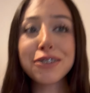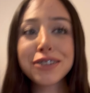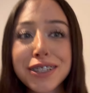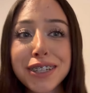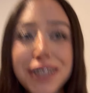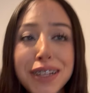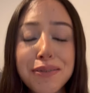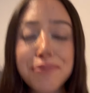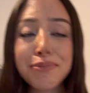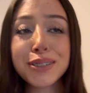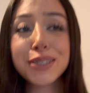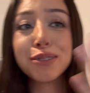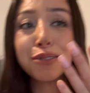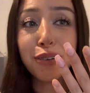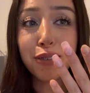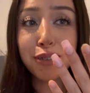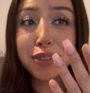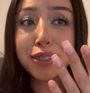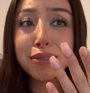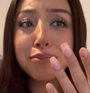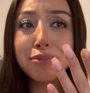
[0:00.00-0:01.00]
tyle
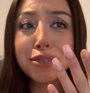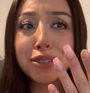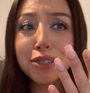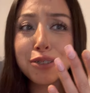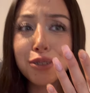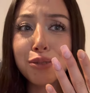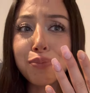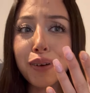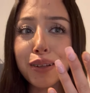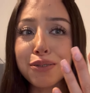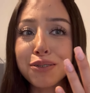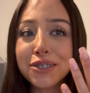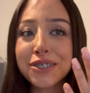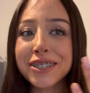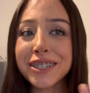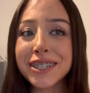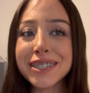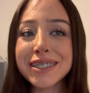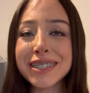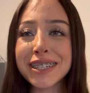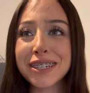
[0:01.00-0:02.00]
paznokci mi dziś odpadło, że to
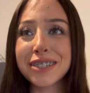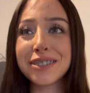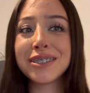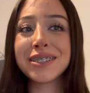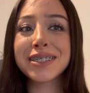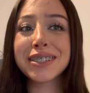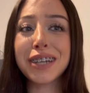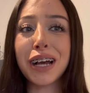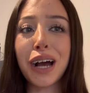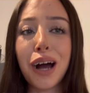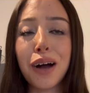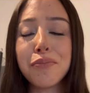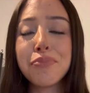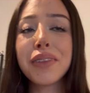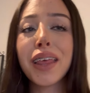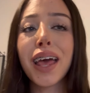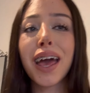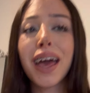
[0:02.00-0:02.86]
jest jakiś skam.